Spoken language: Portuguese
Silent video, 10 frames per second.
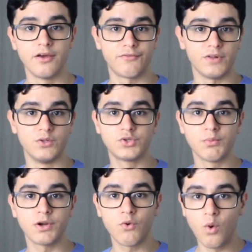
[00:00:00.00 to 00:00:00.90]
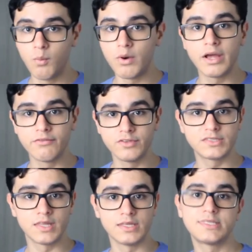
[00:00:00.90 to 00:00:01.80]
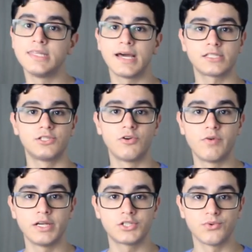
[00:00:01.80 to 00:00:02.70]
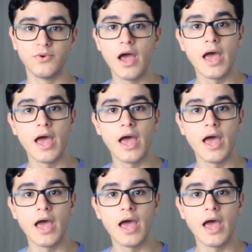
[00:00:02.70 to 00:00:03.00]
falando sobre como uma revista desse Next Generation